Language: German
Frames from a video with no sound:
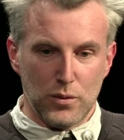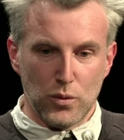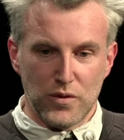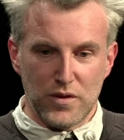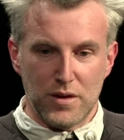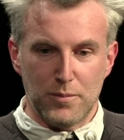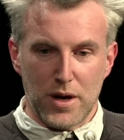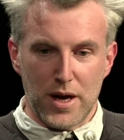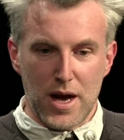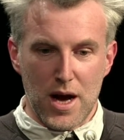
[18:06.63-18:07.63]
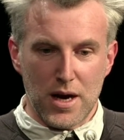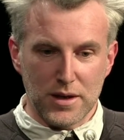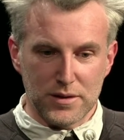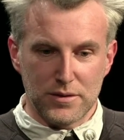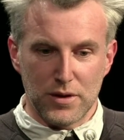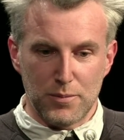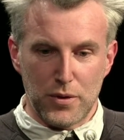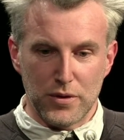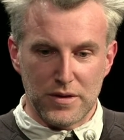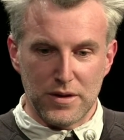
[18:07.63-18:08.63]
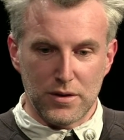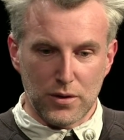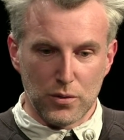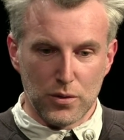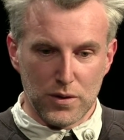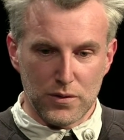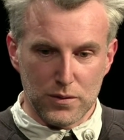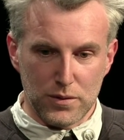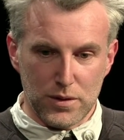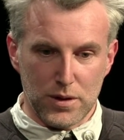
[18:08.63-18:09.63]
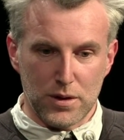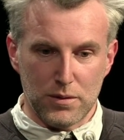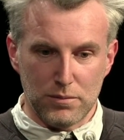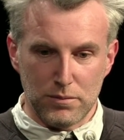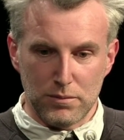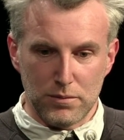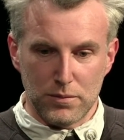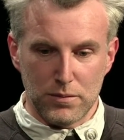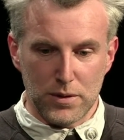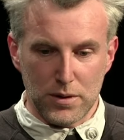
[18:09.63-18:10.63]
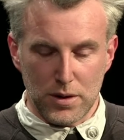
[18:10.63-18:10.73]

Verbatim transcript: unsichtbare Angst wird plötzlich groß und ähm,